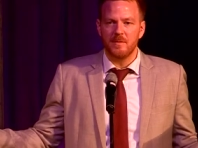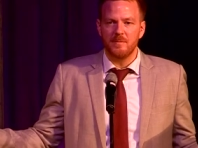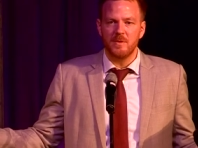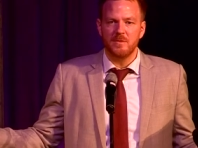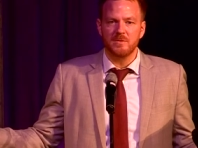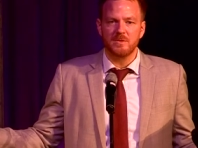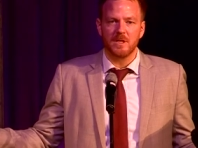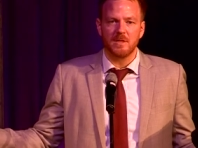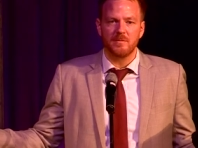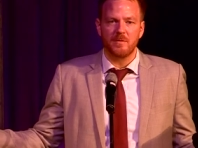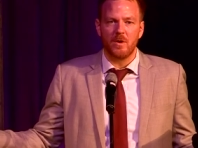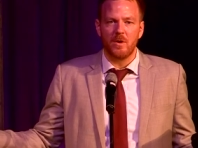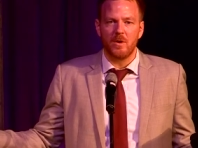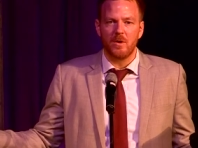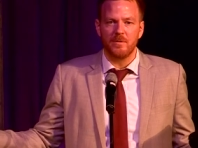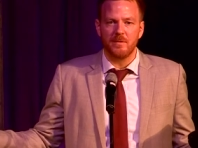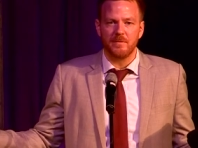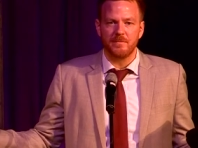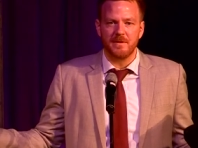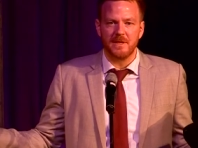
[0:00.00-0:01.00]
советник по
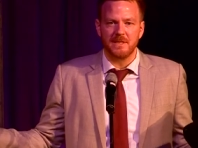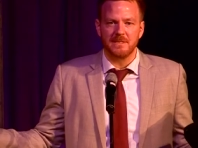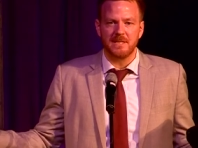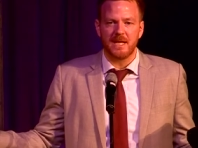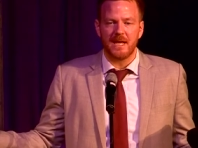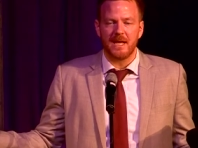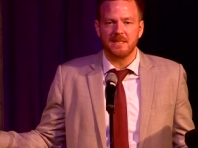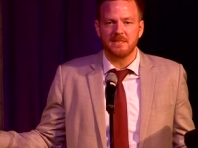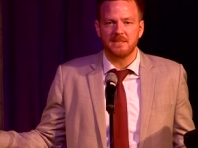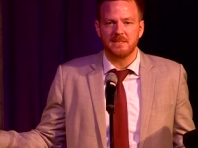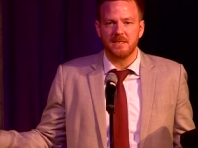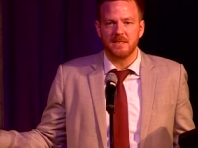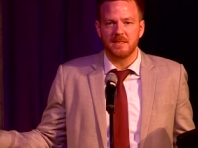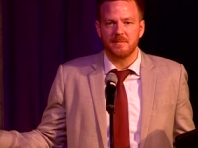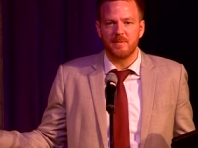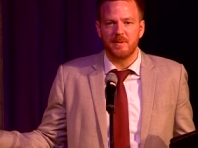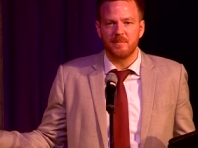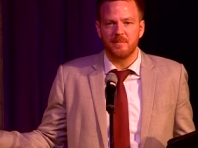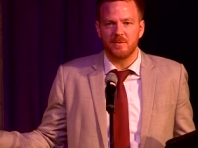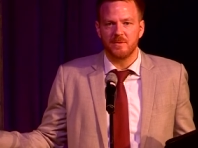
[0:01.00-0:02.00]
вопросам образования,
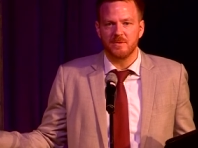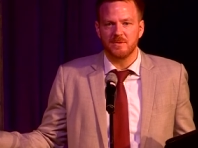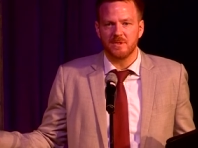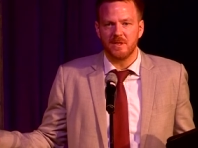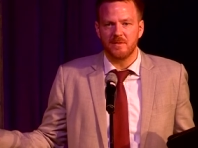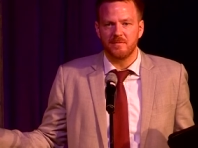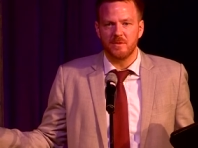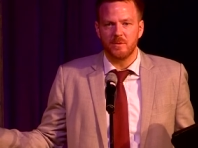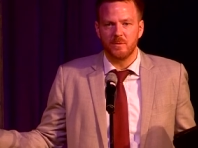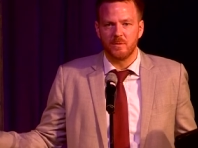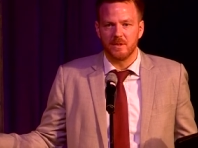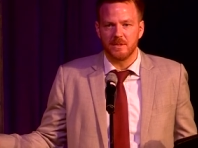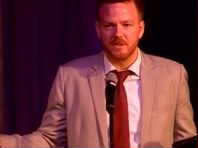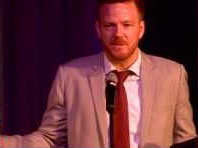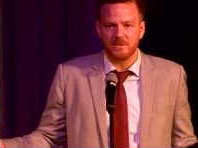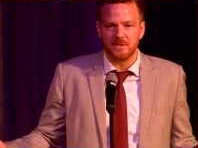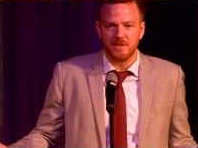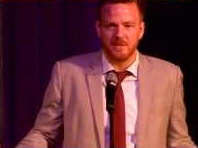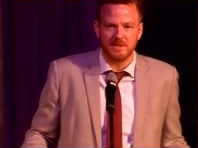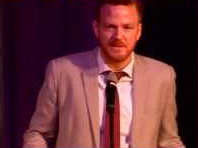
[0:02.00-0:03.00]
культуры и прессы
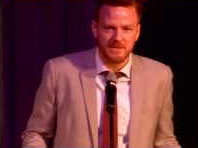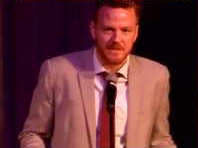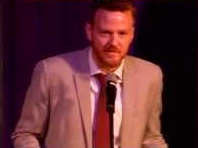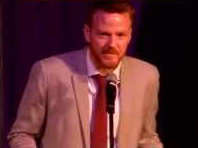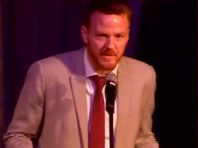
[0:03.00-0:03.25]
Генерального